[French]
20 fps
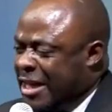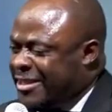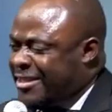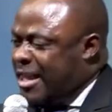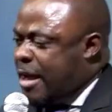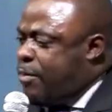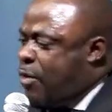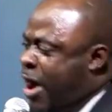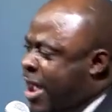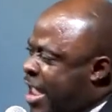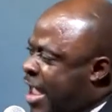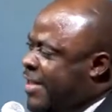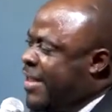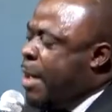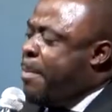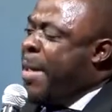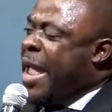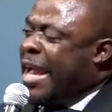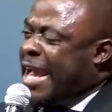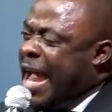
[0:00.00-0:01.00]
fois ses
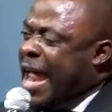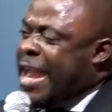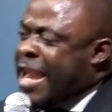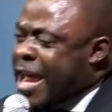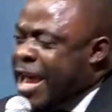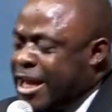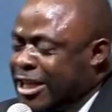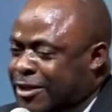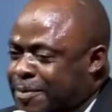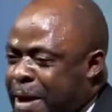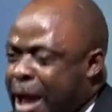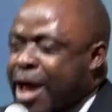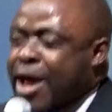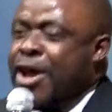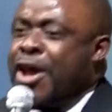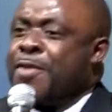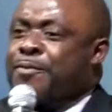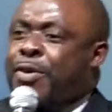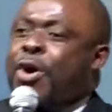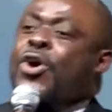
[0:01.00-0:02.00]
moyens, des
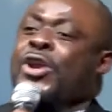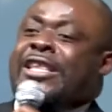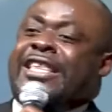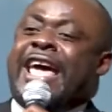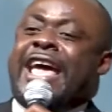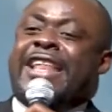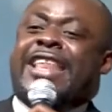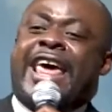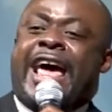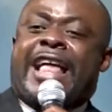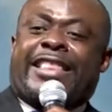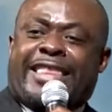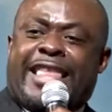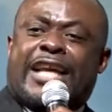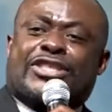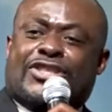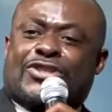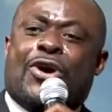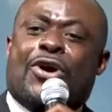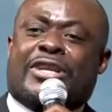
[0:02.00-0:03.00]
mécanismes pour t'aider à
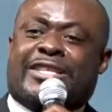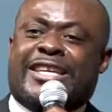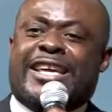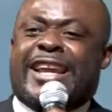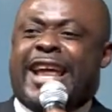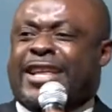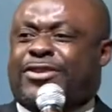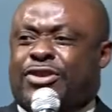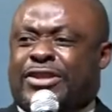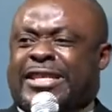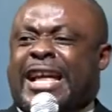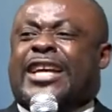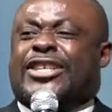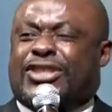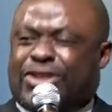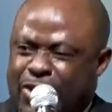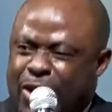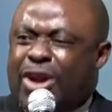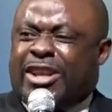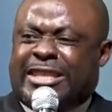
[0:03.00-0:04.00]
t'en sortir et tu
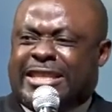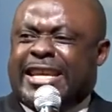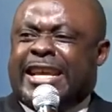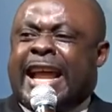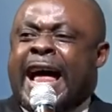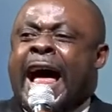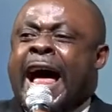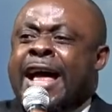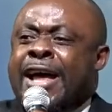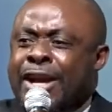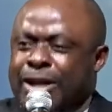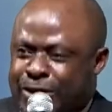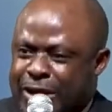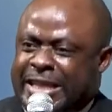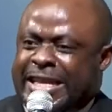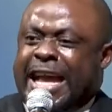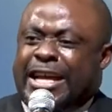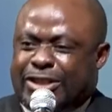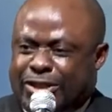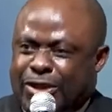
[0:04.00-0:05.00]
t'en sortiras,
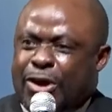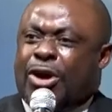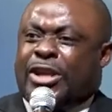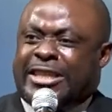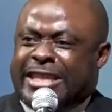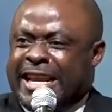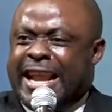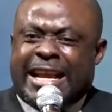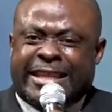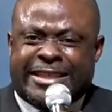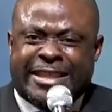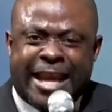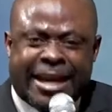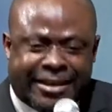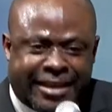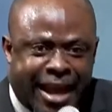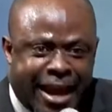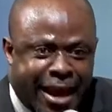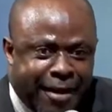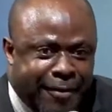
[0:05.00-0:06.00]
tu t'en sortiras
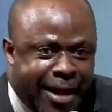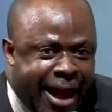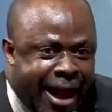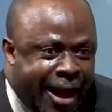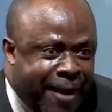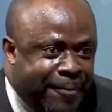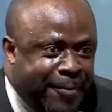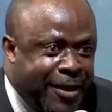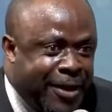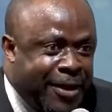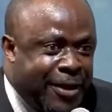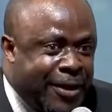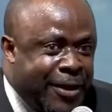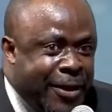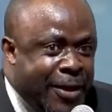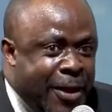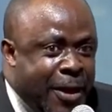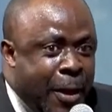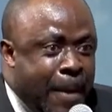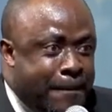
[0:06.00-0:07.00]
certainement.
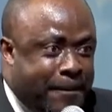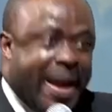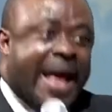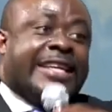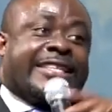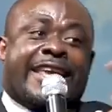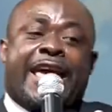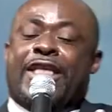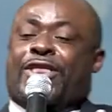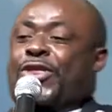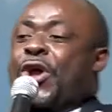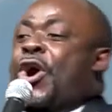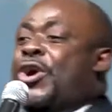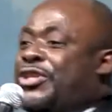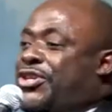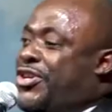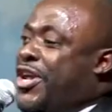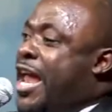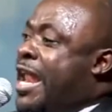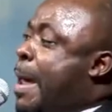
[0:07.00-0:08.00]
Parce que
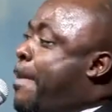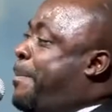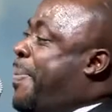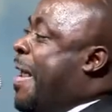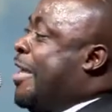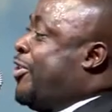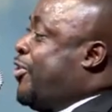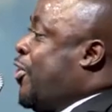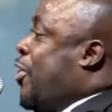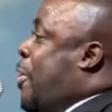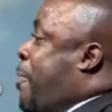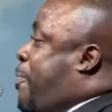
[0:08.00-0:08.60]
ton Dieu n'est pas